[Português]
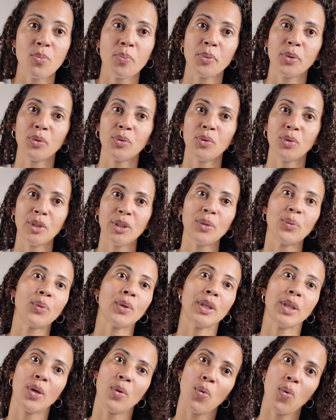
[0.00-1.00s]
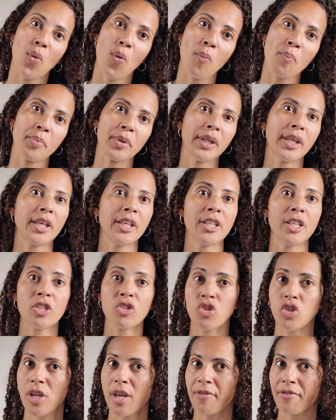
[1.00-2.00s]
um produtinho que eu comprei,
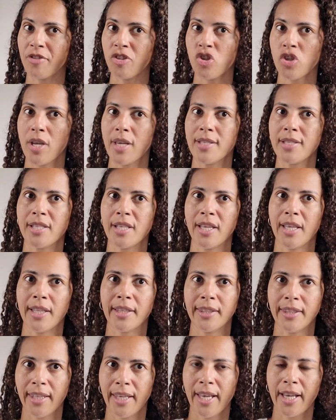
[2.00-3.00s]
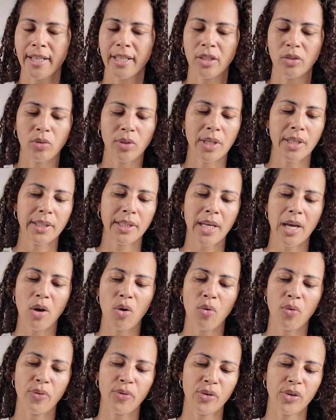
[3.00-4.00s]
já fiz resenha, tem aqui no
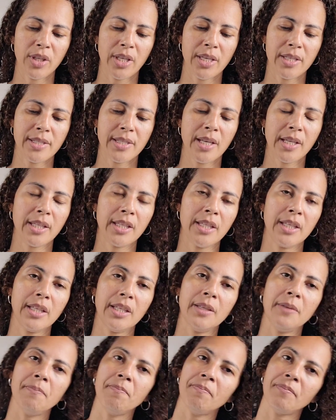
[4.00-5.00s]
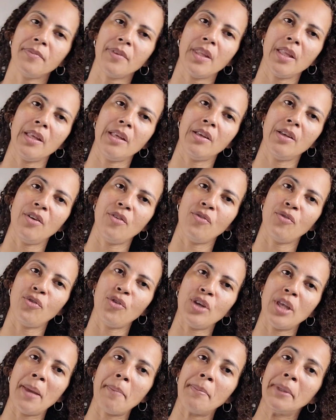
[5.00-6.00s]
canal, foi esse aqui.
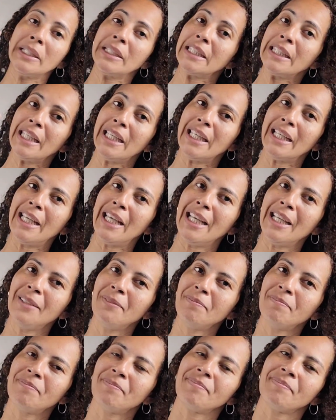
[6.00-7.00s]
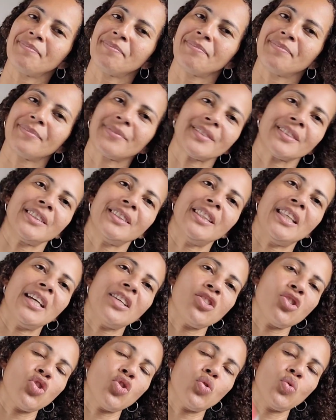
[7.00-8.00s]
Foi a manteiga
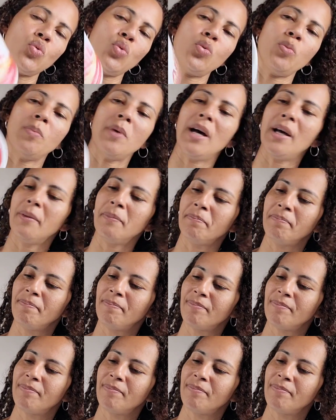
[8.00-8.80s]
da Juba,